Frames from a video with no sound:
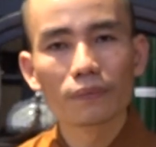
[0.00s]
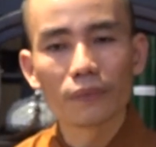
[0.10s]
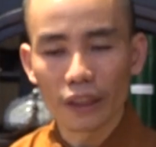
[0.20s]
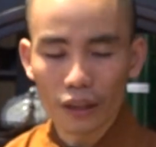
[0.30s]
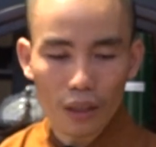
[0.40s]

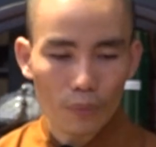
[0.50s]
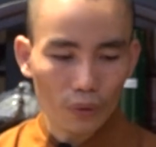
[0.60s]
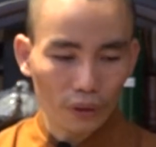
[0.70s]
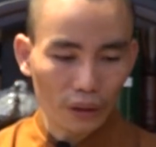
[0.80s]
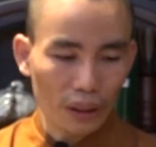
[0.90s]
để ta có
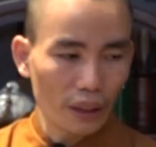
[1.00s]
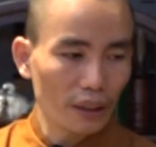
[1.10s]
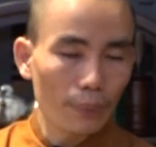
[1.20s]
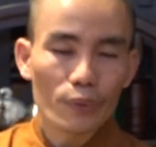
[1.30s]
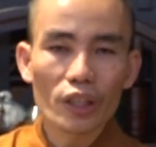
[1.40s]
một người để ta
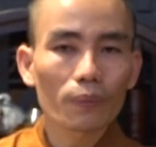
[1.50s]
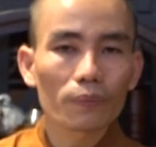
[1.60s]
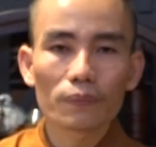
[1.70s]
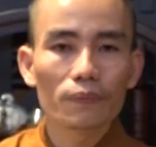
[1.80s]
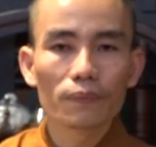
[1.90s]
chăm sóc.
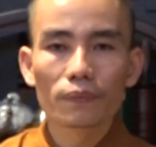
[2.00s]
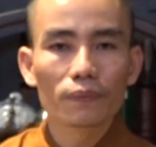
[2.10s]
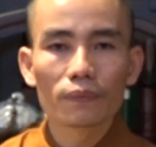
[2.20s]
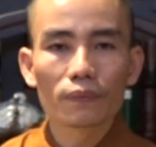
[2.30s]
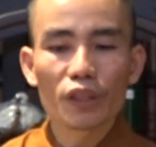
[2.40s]

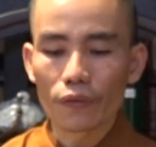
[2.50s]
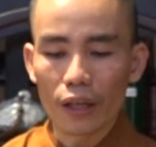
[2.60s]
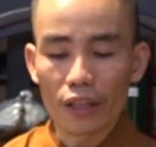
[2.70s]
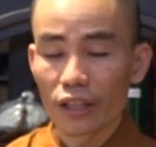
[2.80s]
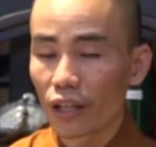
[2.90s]
Như
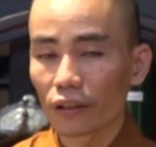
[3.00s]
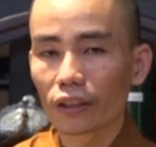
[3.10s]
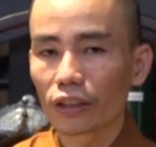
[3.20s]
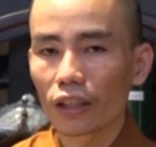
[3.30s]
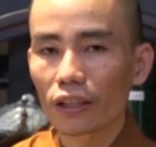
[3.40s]
vậy là nhờ
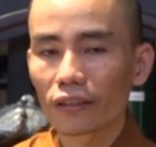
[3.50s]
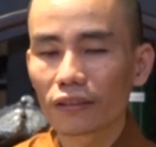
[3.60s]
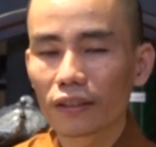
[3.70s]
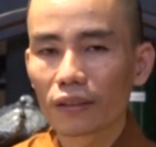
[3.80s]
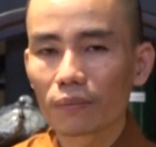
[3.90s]
người đó
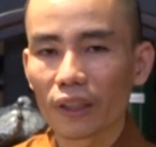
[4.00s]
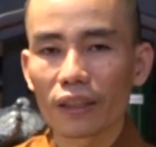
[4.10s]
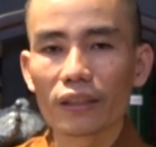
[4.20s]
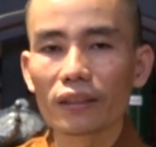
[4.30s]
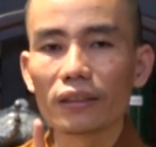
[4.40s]
mà
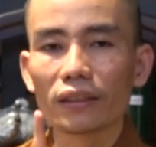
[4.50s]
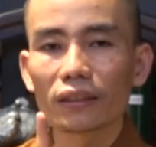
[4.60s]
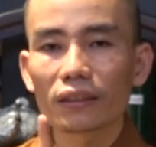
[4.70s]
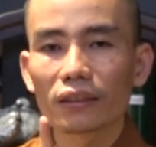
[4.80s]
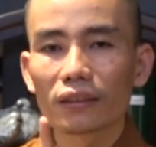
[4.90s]
ta giữ
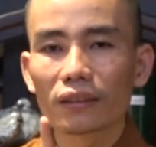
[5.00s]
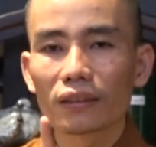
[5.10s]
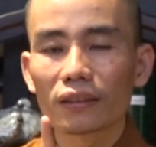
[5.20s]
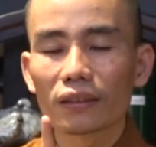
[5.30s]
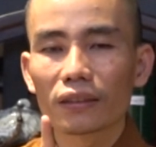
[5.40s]
được
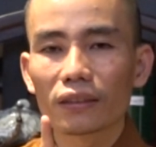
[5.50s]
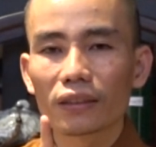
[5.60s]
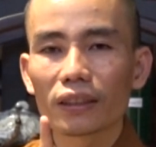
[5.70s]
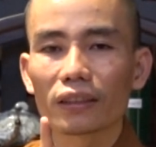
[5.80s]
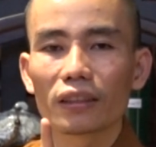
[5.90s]

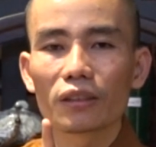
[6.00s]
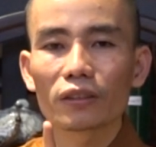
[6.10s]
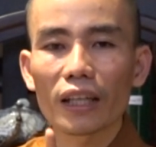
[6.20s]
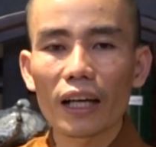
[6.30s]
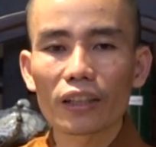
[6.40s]
cái tình thương
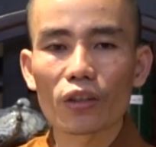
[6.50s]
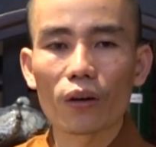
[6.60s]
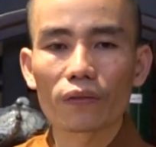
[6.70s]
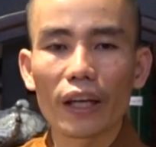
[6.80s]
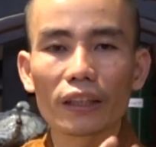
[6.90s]
của ta
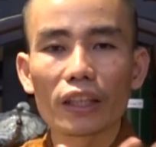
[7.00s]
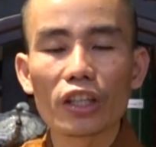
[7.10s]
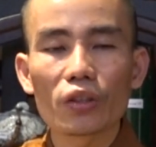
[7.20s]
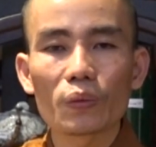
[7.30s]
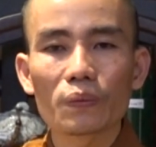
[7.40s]
trọn vẹn,
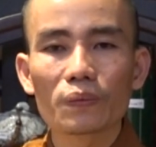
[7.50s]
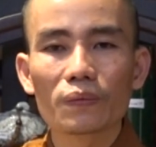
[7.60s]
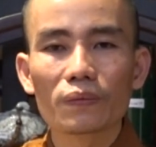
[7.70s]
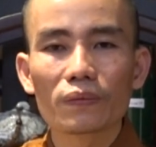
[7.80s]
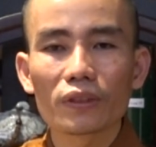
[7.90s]
thủy chung,
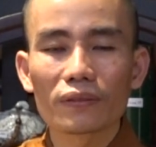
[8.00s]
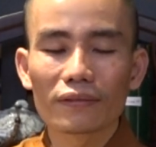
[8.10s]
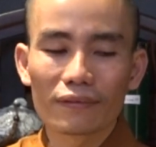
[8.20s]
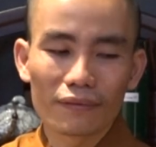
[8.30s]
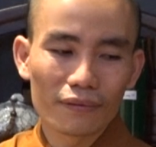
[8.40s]

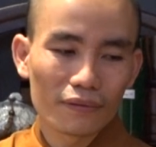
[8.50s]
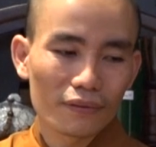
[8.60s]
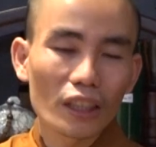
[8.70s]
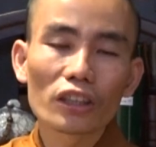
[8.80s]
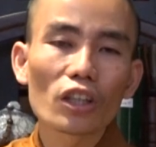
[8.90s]

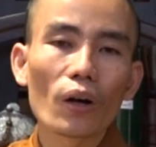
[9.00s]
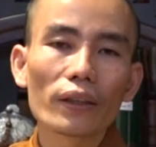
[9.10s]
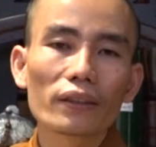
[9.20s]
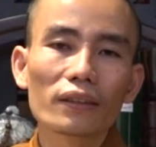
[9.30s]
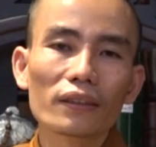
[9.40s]
tinh
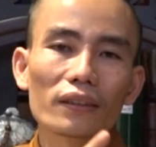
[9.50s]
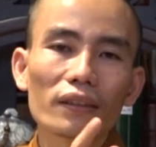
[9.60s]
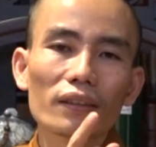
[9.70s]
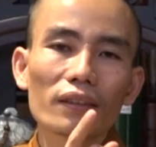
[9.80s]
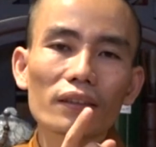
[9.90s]
khôi.
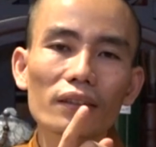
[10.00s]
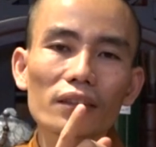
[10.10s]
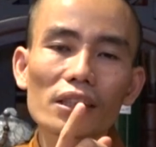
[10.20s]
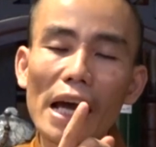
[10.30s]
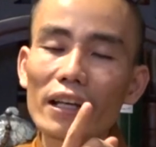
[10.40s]

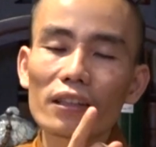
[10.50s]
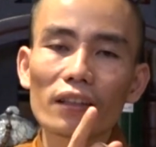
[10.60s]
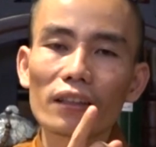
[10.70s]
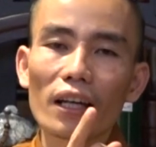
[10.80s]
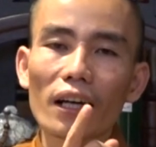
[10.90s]
Cái được
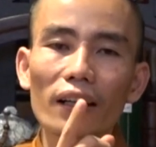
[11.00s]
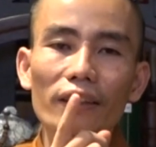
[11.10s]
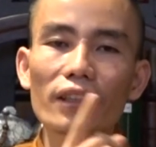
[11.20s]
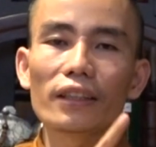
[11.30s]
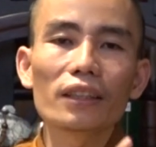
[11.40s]
gọi là
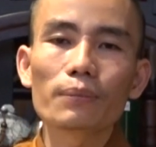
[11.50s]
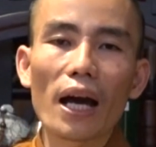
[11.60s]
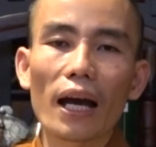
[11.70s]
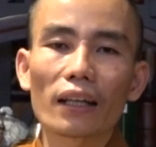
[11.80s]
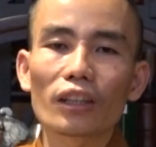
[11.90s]
giới thứ
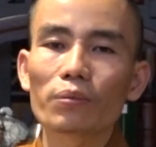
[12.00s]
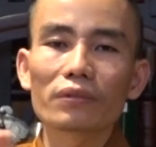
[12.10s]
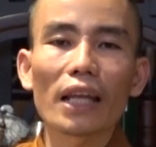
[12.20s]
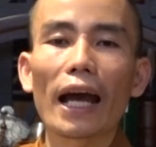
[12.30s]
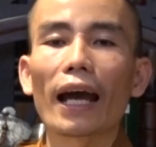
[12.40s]
ba,
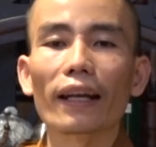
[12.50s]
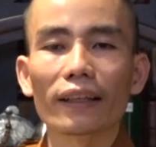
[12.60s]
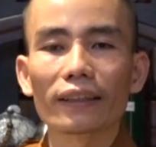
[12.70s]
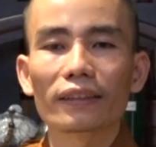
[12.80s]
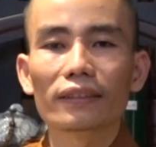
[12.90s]
không tà hạnh,
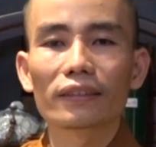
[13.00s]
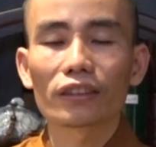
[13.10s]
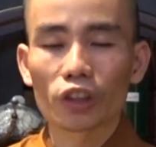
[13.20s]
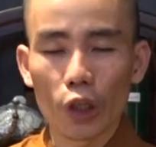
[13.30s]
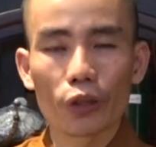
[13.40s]

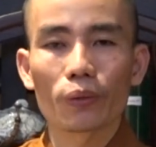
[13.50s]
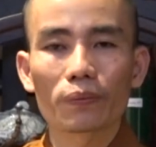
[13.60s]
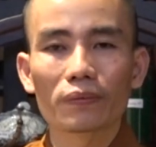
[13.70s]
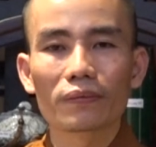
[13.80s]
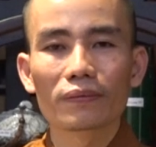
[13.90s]
thủy
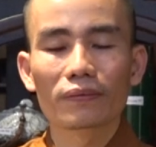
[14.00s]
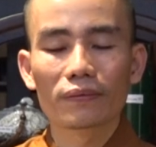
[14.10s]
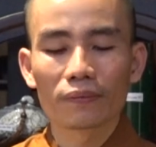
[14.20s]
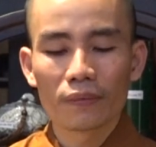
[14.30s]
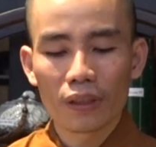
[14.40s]
chung,
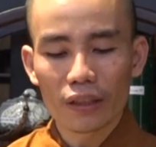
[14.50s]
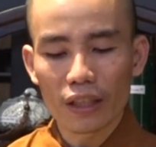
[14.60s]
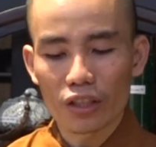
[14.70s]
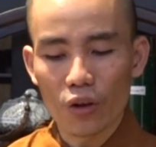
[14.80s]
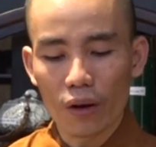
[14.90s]

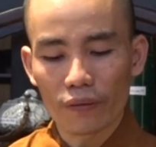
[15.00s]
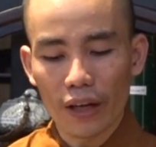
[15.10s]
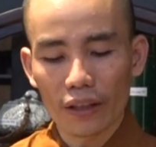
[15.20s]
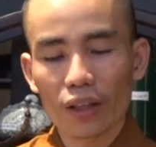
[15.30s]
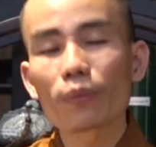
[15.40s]
dành trọn
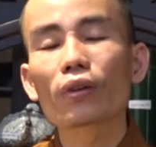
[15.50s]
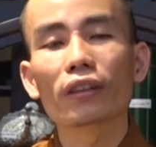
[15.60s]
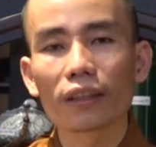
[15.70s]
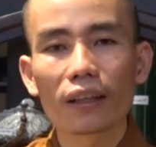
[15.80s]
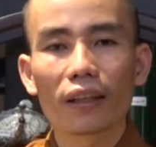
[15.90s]
vẹn cho một người.